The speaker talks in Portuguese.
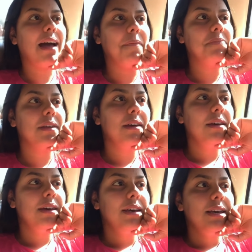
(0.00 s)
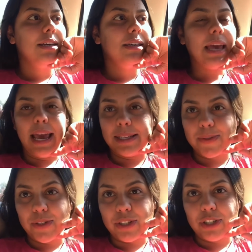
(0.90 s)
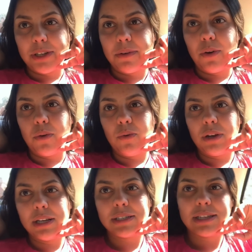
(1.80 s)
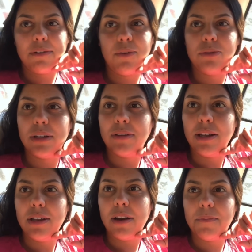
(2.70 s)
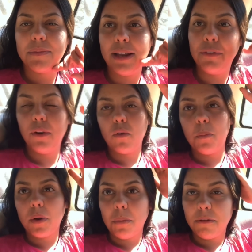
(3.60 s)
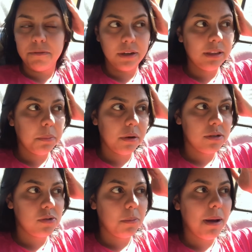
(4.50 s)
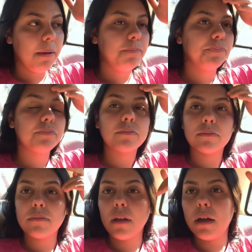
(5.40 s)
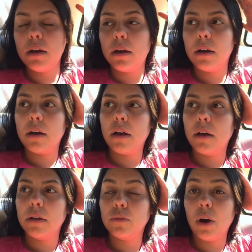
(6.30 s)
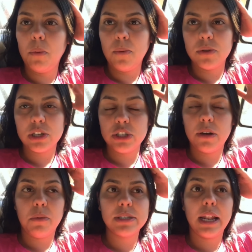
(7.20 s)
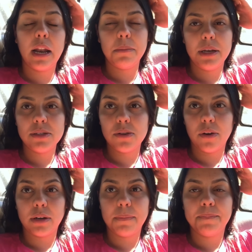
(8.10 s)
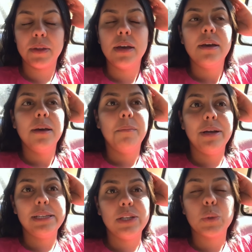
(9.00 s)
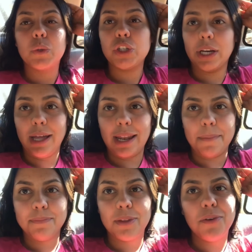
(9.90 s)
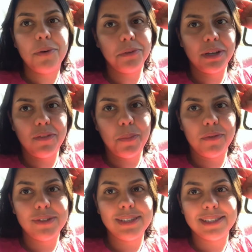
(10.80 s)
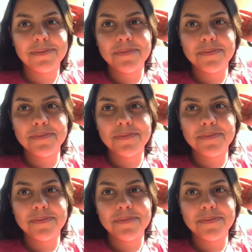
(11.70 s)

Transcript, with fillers: tá? E é isso, gente. Agora o Lucas tá voltando ali, ó. Ele foi comprar uma Fanta pra nós tomar uh, no almoço, que a gente vai mostrar lá na minha sogra. Mas é isso, quando chegar lá, eu volto a gravar pra vocês.